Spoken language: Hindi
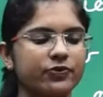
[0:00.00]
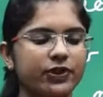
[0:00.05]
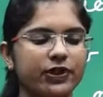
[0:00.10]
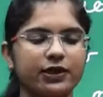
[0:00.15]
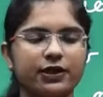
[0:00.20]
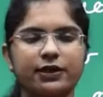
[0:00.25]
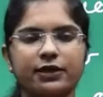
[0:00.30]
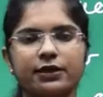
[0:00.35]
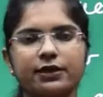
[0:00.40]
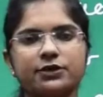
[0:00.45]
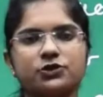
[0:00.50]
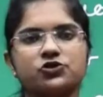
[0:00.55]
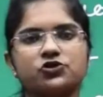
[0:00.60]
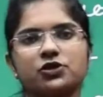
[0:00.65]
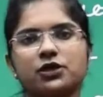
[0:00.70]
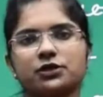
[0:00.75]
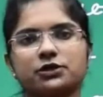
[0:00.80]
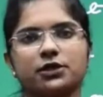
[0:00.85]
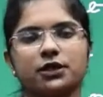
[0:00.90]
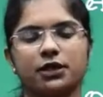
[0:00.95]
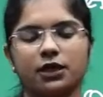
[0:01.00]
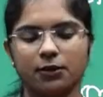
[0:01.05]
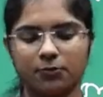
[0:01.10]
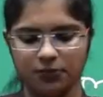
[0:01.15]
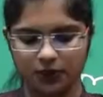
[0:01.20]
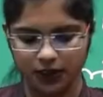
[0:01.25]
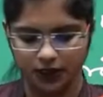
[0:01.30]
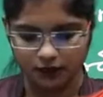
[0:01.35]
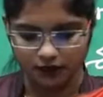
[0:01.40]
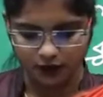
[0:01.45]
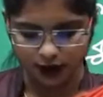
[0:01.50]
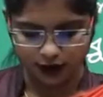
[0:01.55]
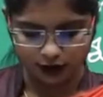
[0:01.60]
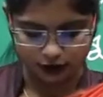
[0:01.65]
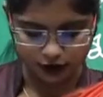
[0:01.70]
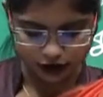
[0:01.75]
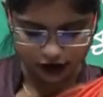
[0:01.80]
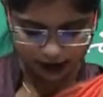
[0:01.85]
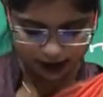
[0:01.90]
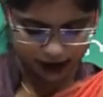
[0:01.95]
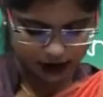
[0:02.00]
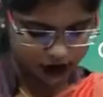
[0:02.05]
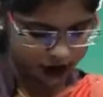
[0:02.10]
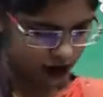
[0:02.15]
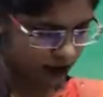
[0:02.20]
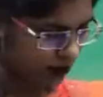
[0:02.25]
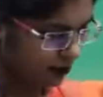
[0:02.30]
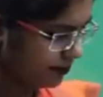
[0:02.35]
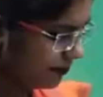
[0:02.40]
कर रहे हैं स्ट्रक्चर के बिहेवियर को समझने